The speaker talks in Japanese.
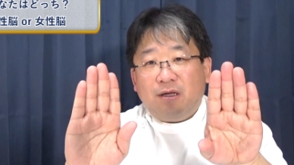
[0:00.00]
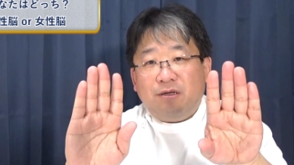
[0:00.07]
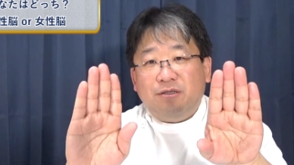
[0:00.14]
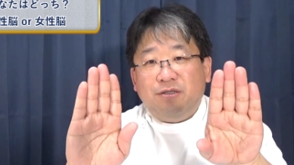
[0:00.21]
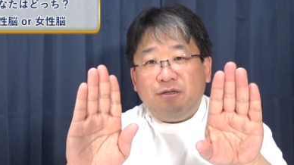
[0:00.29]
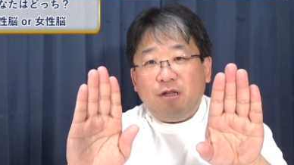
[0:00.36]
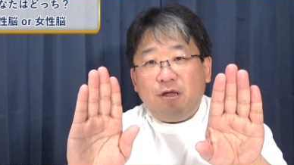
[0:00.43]

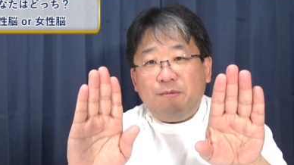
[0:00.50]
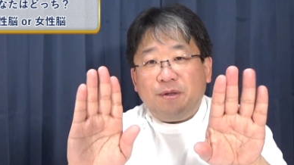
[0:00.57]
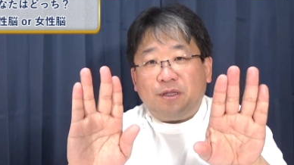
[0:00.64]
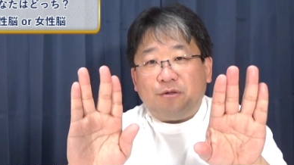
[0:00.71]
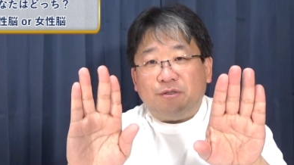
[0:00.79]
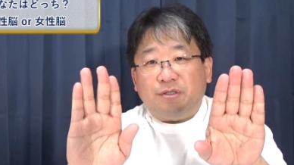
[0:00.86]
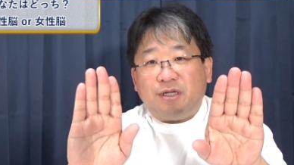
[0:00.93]
薬
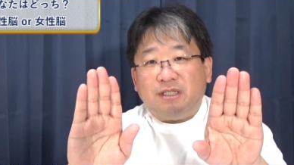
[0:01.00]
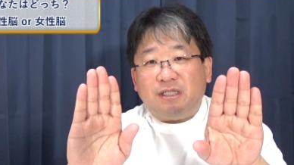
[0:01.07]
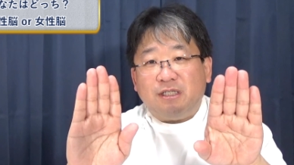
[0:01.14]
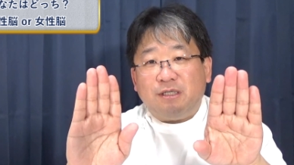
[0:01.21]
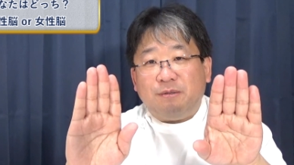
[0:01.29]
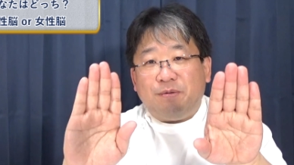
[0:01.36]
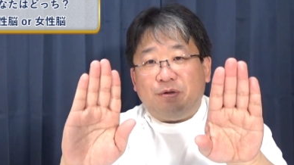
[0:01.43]
指と人
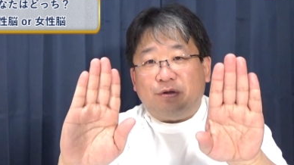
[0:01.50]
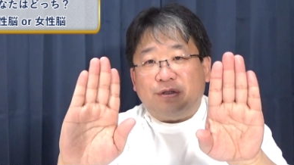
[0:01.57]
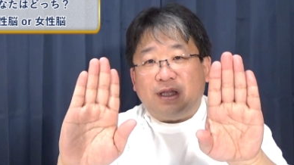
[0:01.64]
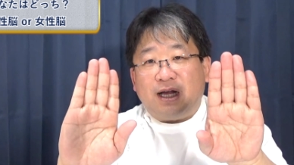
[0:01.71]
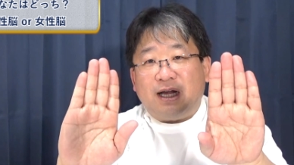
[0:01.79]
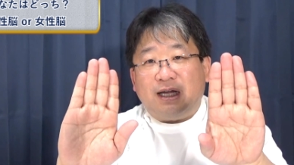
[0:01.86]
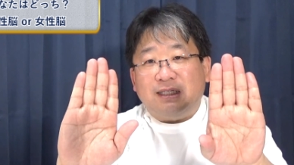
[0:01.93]
差し指の
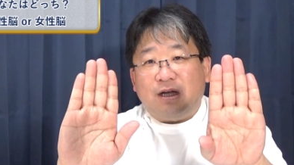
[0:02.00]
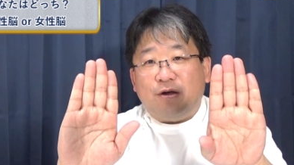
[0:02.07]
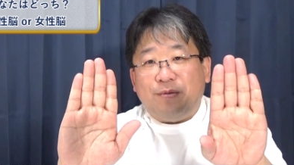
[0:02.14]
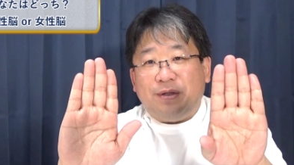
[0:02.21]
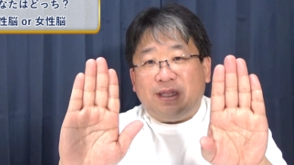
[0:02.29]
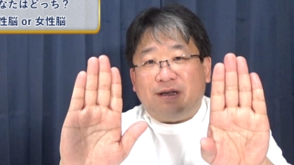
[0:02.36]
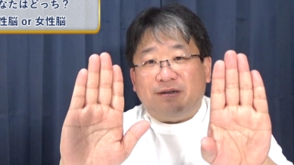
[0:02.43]
高さ
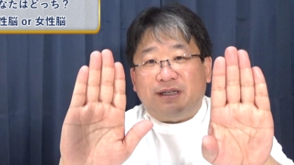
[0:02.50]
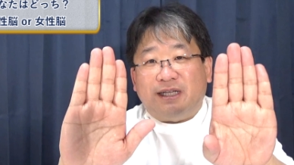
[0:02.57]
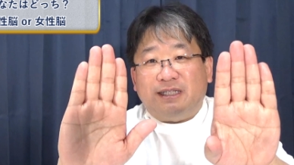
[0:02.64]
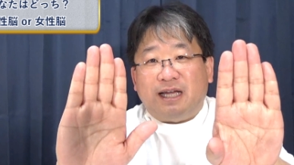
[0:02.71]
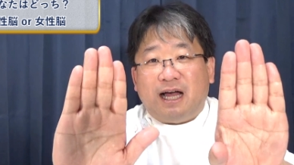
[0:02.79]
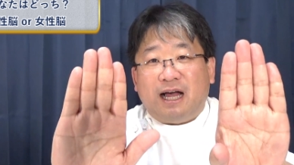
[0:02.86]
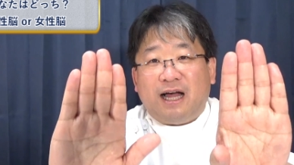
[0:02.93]
を見てくだ
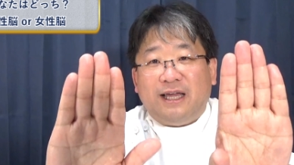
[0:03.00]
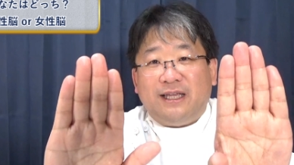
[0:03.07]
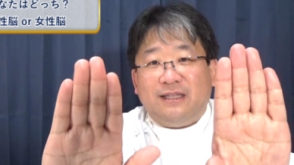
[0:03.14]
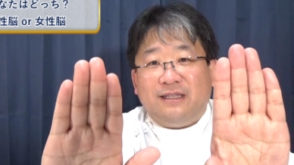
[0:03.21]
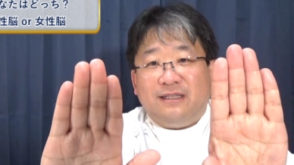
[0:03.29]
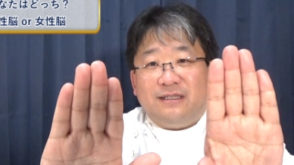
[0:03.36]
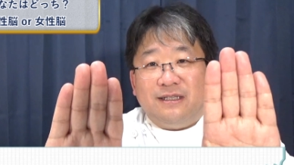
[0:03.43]
さい。
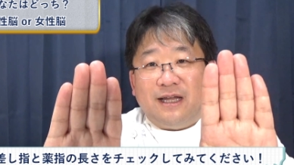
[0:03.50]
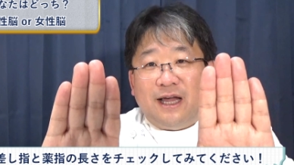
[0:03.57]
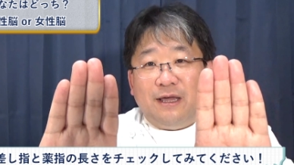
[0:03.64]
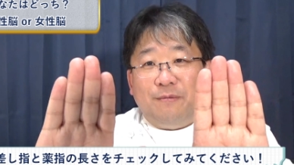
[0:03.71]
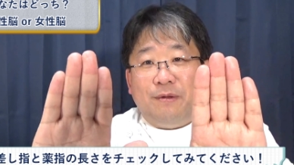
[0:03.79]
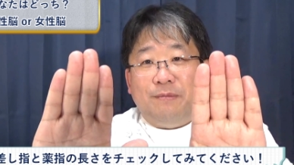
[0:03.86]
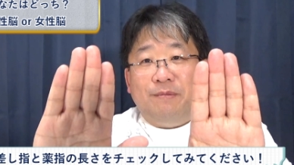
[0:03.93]

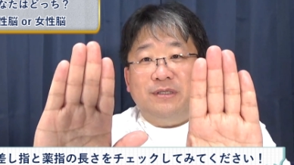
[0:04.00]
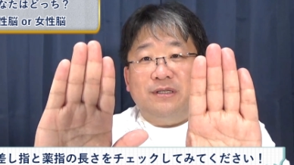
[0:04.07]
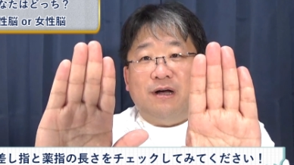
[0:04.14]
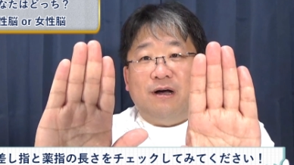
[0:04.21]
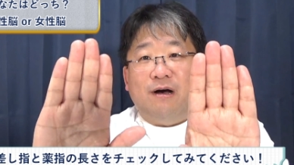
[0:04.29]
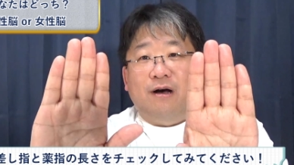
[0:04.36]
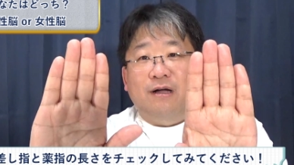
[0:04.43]
はい、見ます
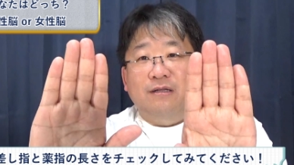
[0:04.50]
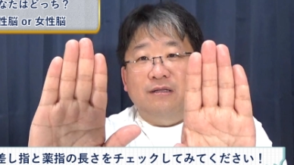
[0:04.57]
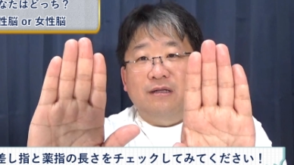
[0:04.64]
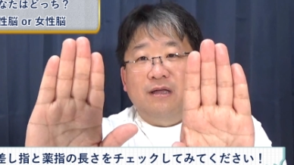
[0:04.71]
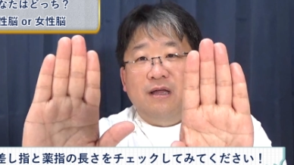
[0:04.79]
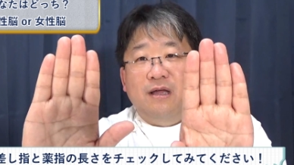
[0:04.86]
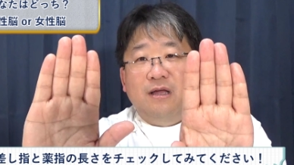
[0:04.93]
か
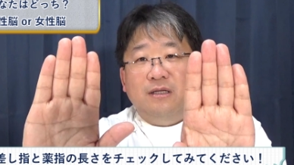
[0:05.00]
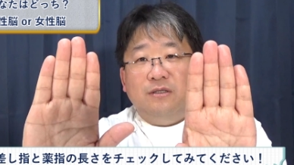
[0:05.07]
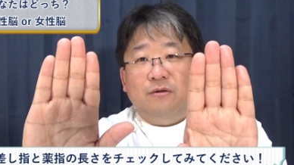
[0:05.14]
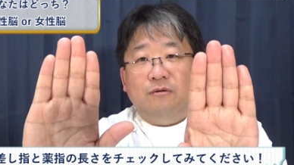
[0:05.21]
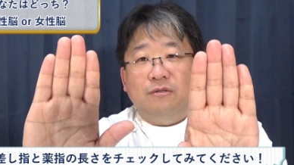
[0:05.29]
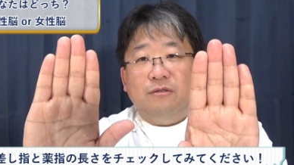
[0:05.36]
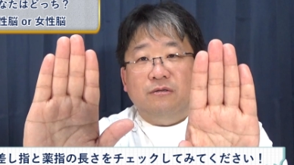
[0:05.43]

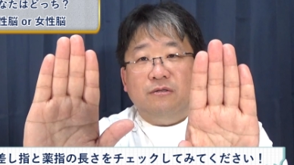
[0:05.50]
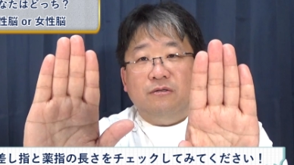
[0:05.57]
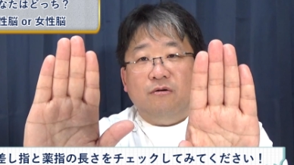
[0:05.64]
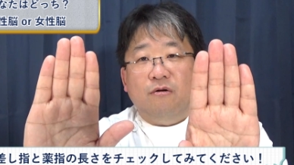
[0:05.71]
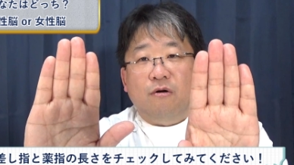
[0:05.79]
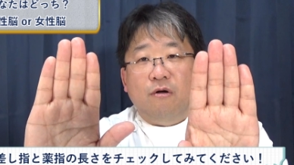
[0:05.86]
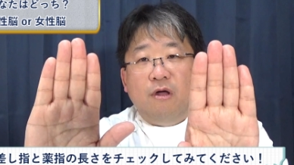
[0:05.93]
そうする
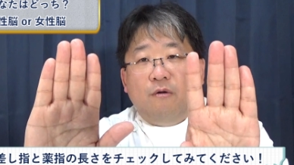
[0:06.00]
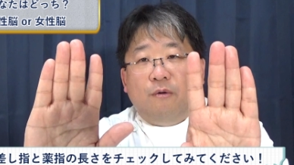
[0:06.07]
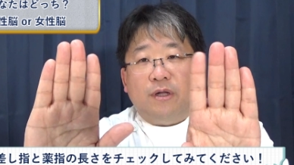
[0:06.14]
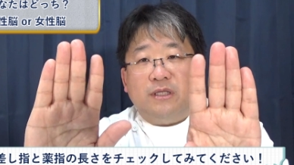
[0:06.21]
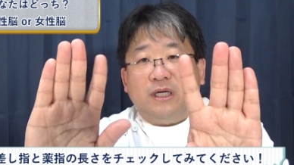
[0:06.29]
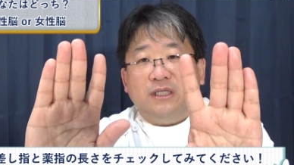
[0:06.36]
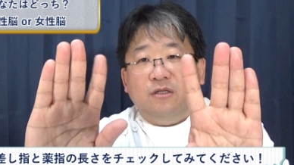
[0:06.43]
と、
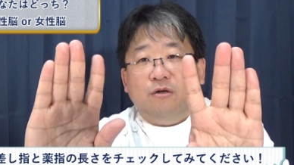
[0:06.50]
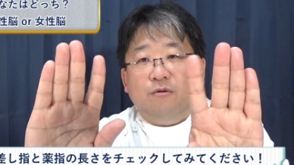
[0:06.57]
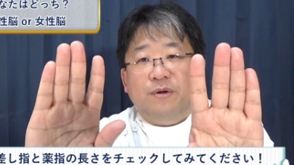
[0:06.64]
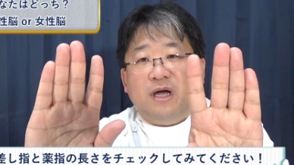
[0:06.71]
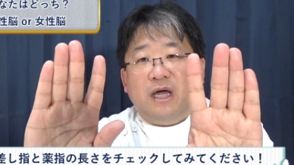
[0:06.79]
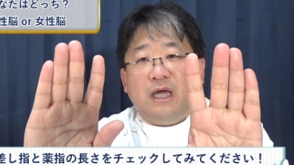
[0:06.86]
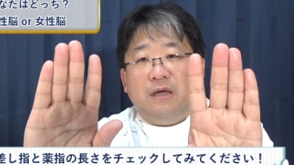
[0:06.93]
私の
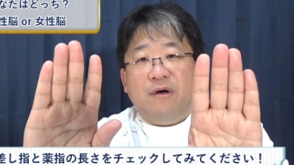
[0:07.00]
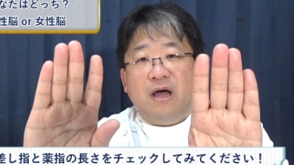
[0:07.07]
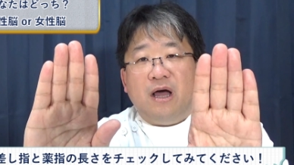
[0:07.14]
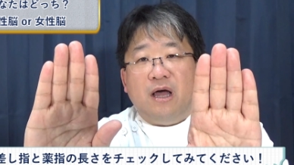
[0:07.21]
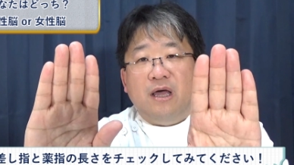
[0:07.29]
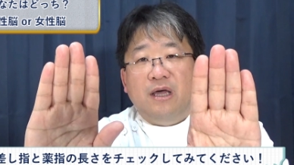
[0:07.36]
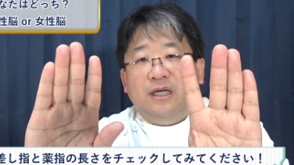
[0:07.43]
場合
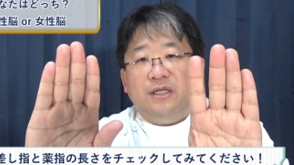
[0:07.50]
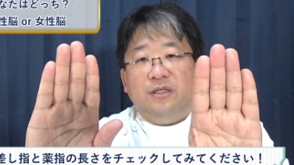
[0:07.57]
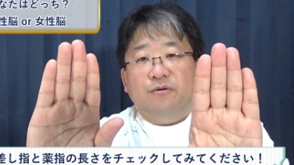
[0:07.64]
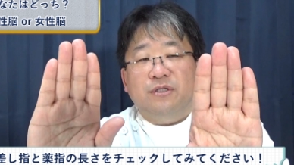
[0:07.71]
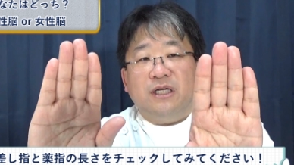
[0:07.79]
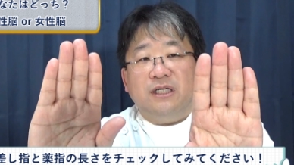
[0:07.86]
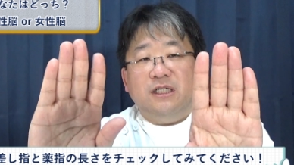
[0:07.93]
は
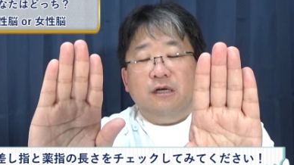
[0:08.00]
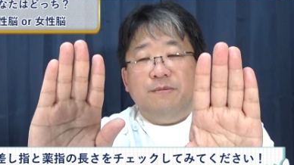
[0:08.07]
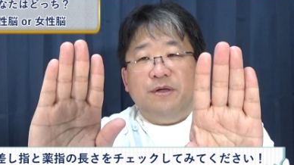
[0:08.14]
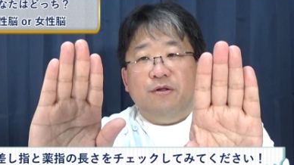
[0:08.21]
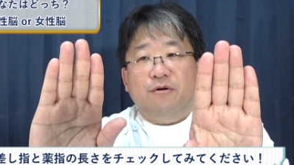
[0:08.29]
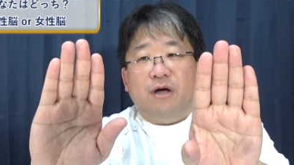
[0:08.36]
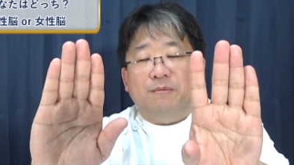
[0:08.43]
人差し
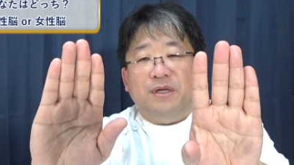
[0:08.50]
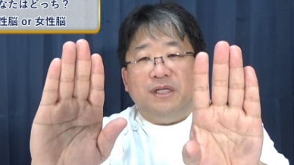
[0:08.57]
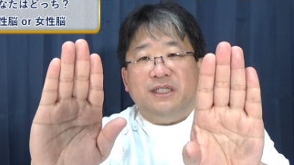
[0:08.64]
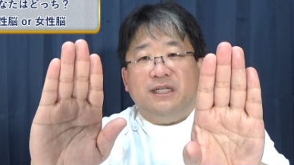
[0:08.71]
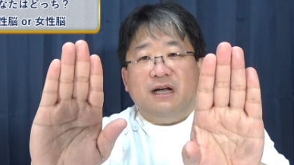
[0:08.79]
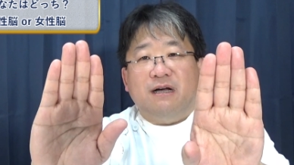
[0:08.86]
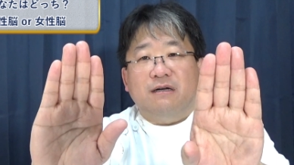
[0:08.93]
指の方が
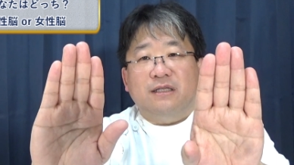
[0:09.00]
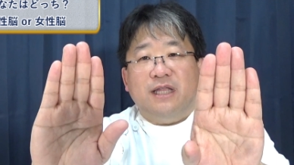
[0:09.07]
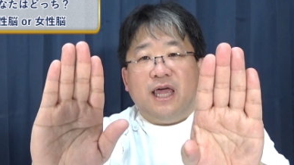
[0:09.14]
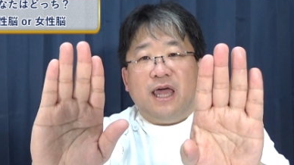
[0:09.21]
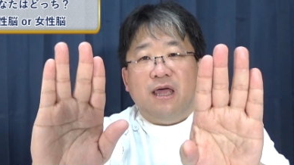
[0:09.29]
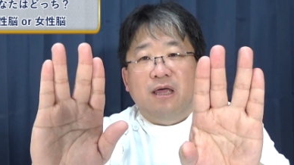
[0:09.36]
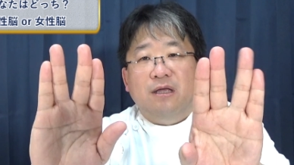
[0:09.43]
短く
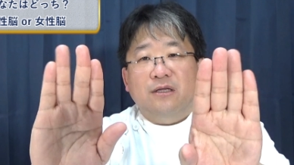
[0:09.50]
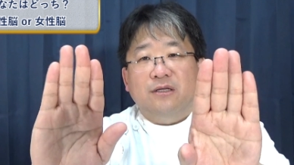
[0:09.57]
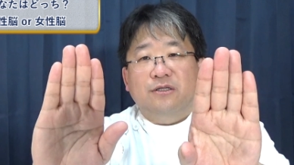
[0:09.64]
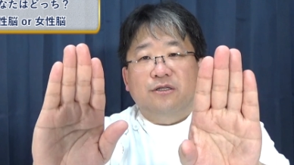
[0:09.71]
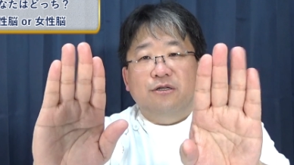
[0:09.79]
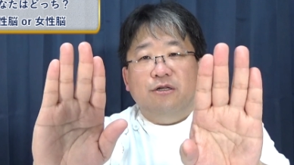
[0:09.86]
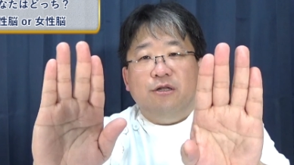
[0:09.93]
て、
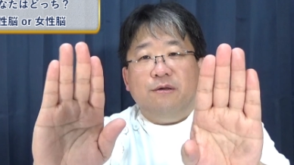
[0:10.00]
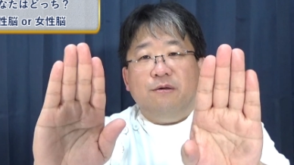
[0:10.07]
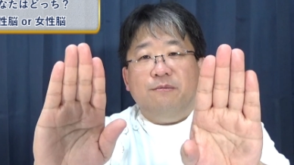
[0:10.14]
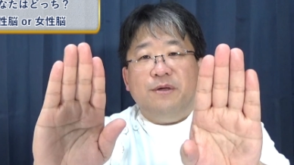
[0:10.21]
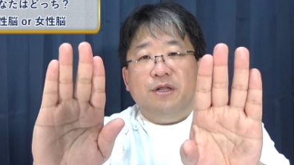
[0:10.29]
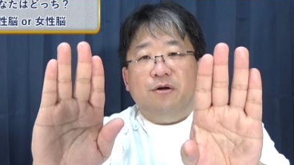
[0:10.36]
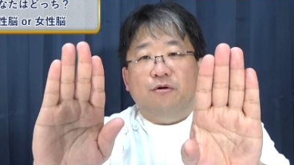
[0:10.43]
薬
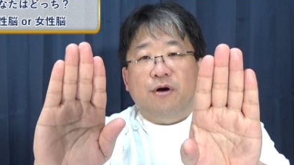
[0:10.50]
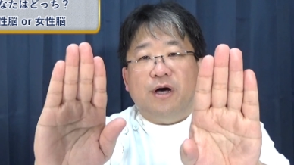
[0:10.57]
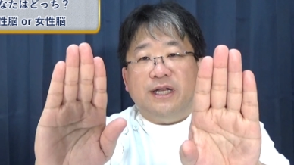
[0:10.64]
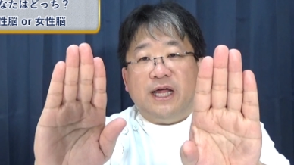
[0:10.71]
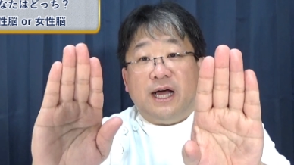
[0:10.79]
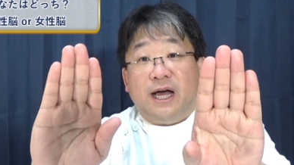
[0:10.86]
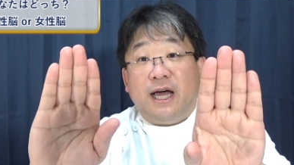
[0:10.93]
指の方
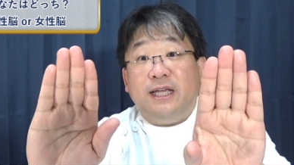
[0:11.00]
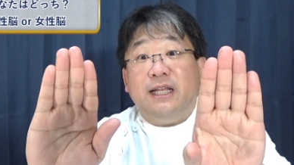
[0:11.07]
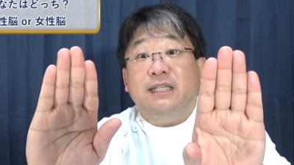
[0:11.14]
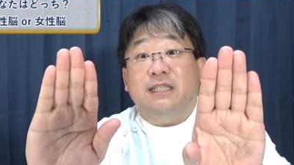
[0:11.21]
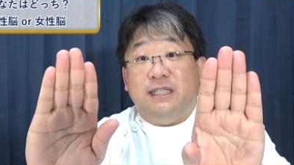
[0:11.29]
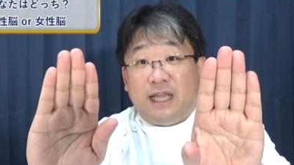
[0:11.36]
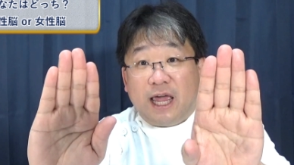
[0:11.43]
が長い
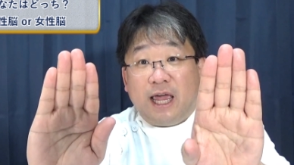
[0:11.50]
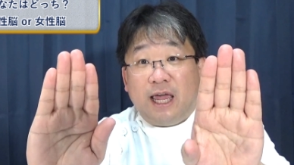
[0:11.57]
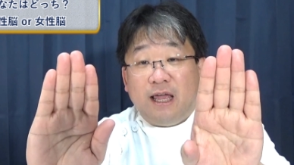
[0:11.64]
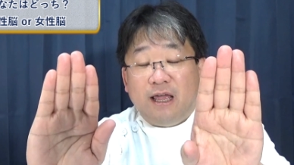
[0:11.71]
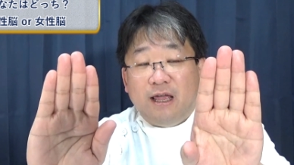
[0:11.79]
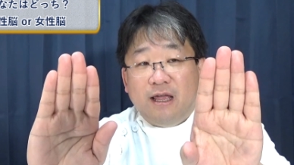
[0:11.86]
ですね。